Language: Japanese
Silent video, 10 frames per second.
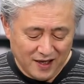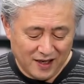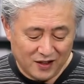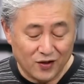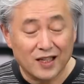
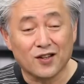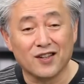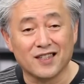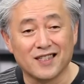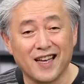えー、そんな時
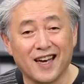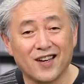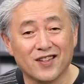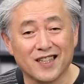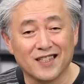はです
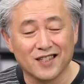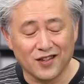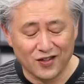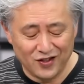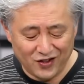ね私たち
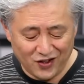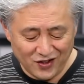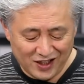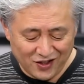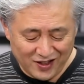は本当
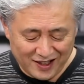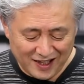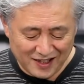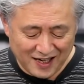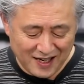に主に
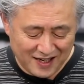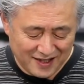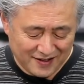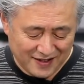立ち返り